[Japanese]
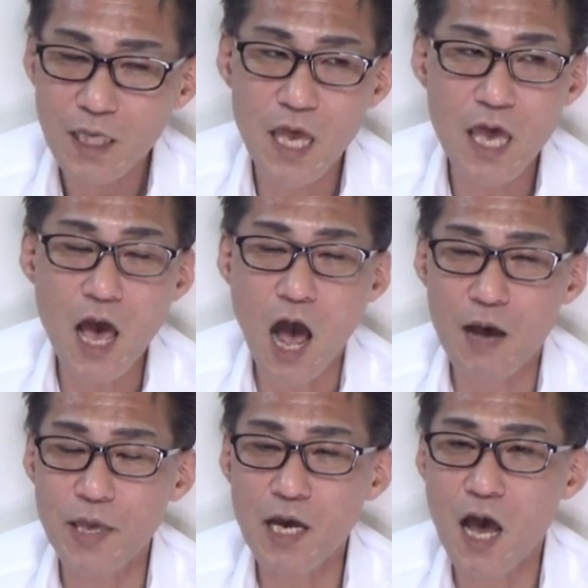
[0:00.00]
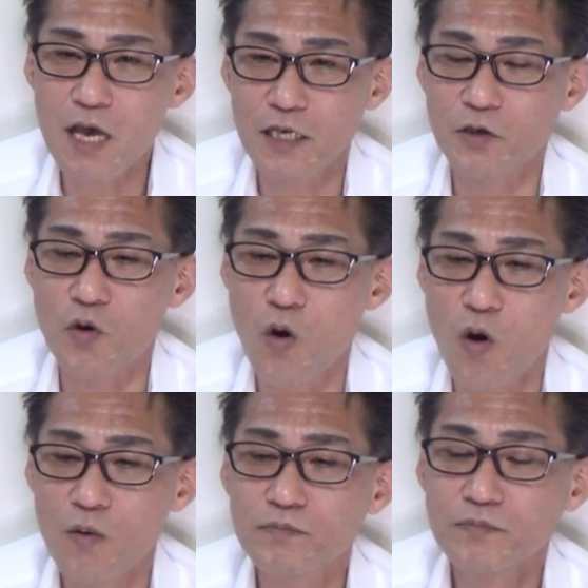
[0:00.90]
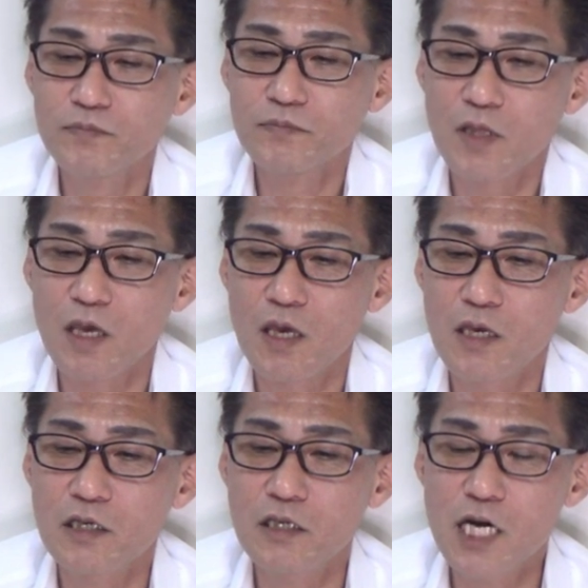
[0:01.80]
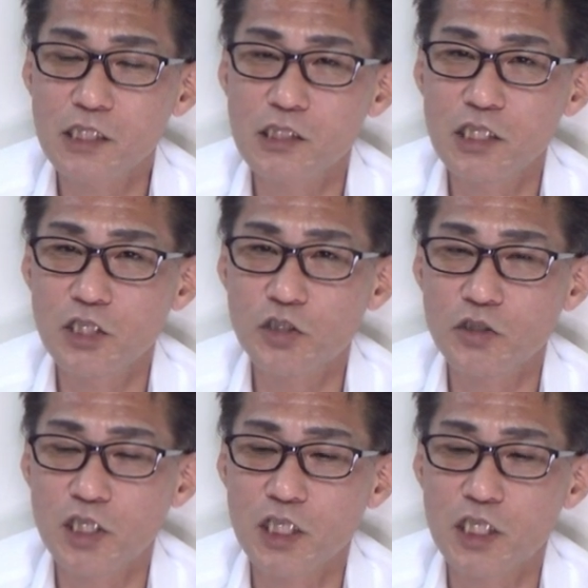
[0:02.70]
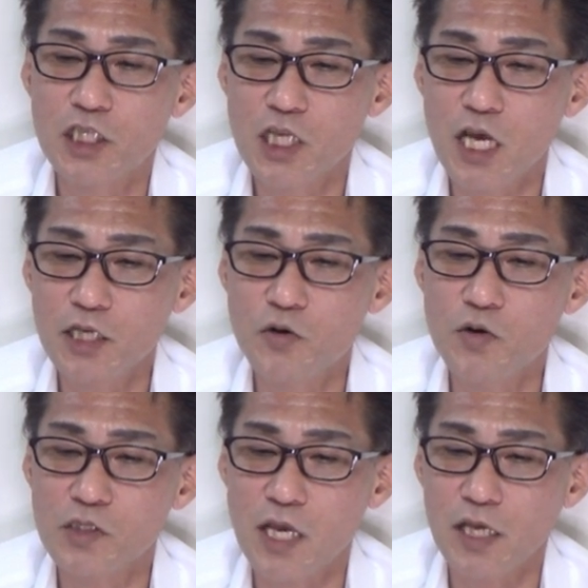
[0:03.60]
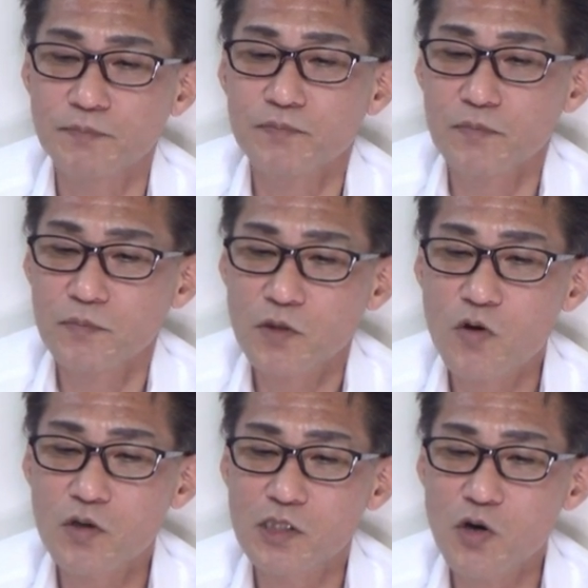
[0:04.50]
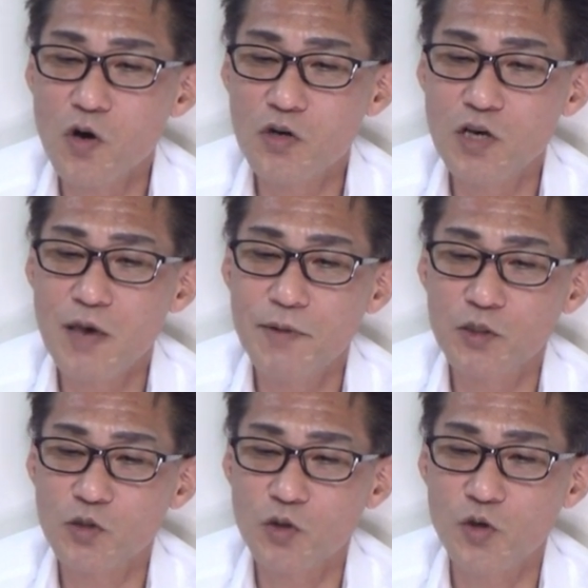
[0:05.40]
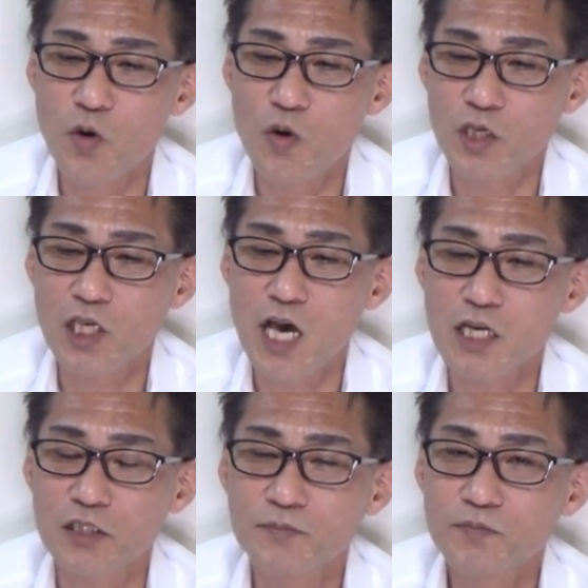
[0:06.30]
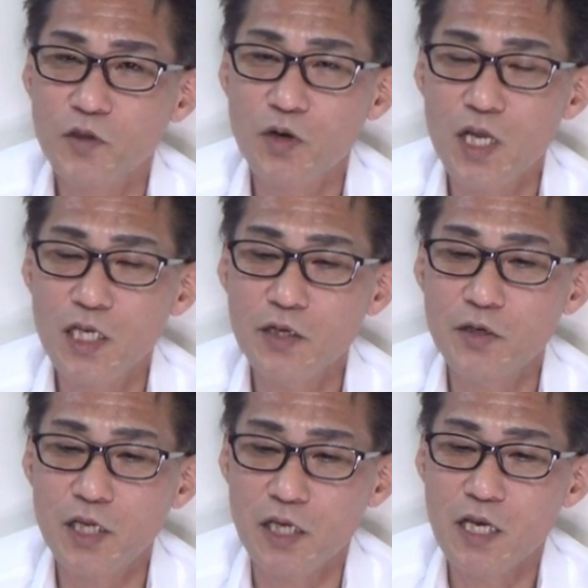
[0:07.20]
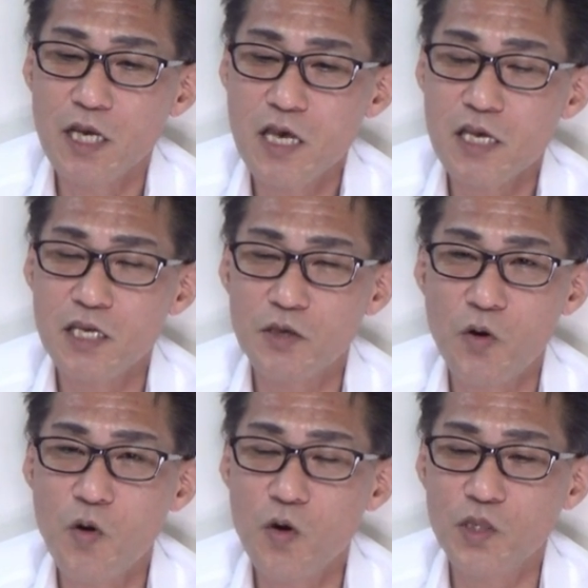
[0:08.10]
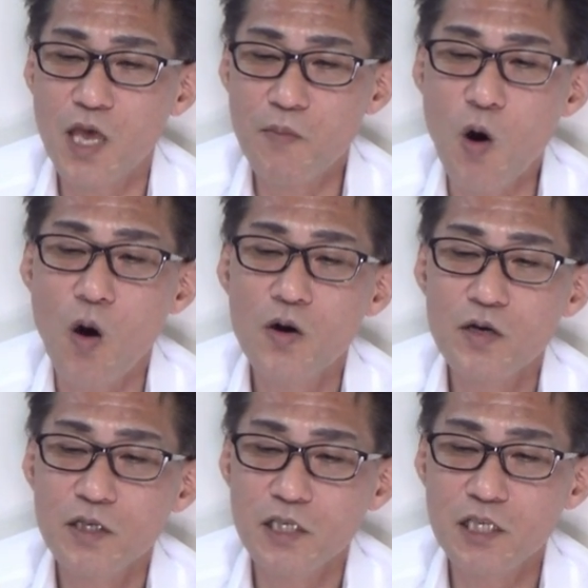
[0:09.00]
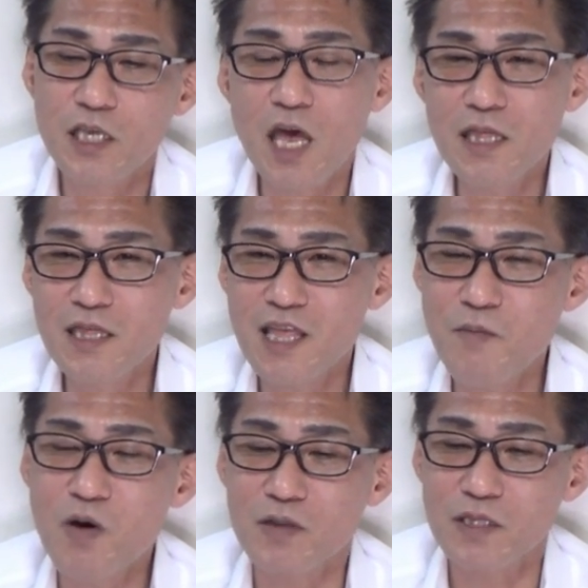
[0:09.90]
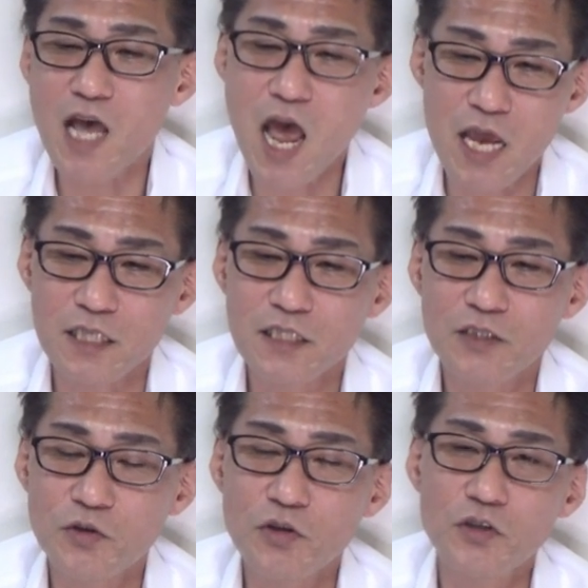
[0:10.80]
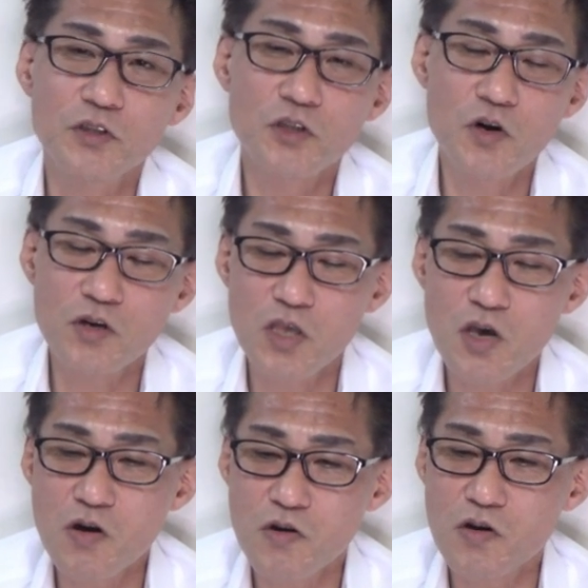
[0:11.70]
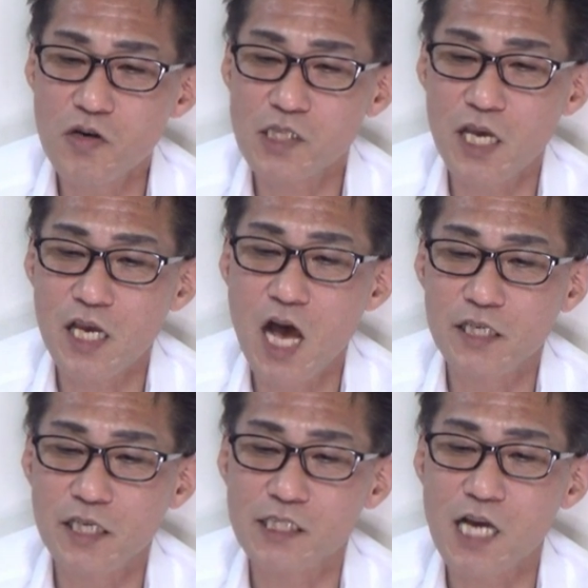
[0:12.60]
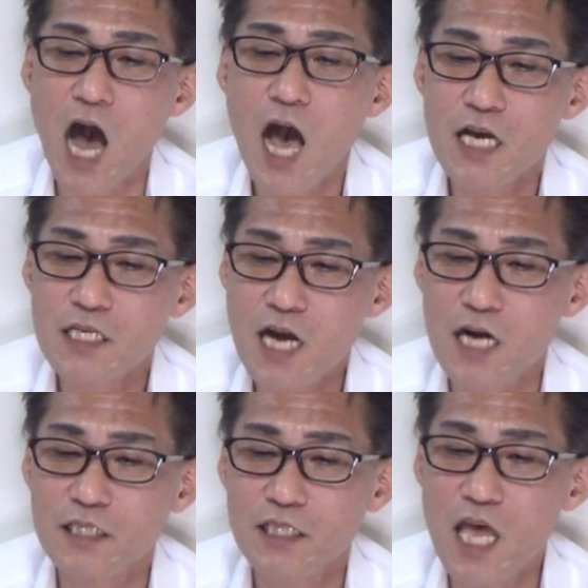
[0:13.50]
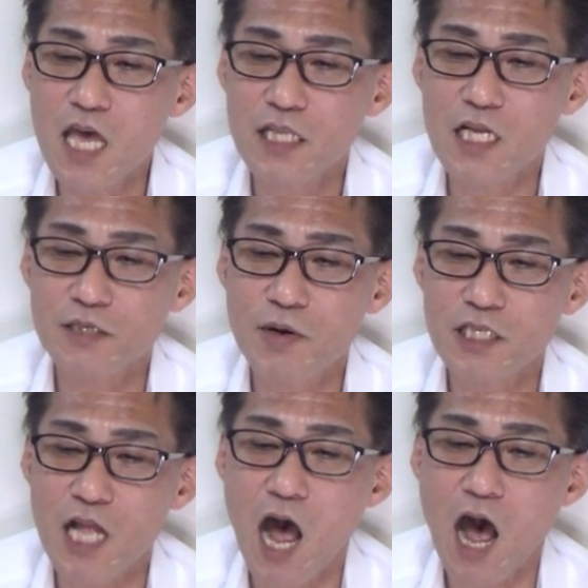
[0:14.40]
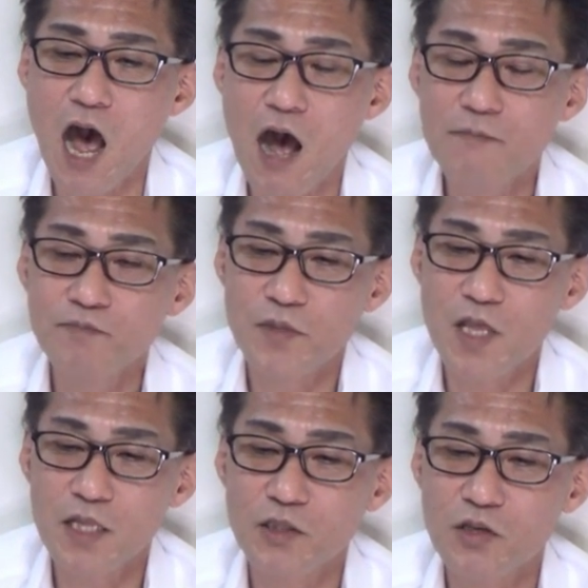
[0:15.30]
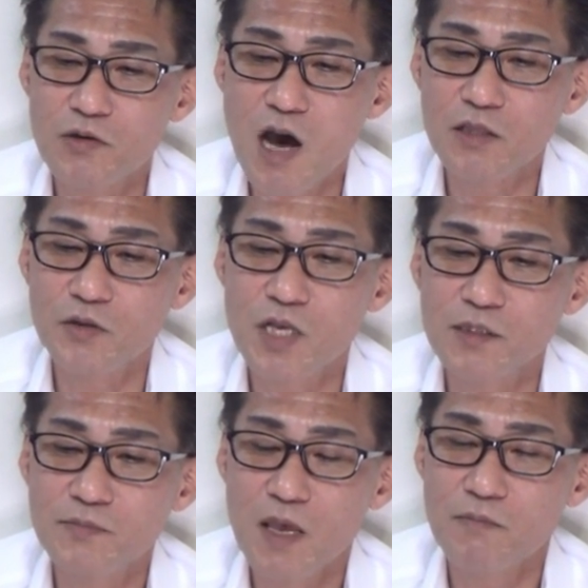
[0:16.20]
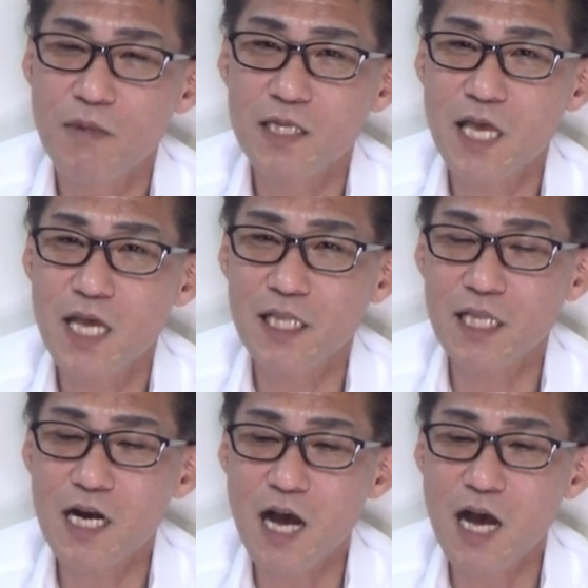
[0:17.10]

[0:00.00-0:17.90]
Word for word: えー、安倍が秘宝。えー、9月22日最高裁国葬上メロ訴訟を棄却これにより違法でも違憲でもないという東京高裁判決が確定いたしましたネットの反応ですまだやってたん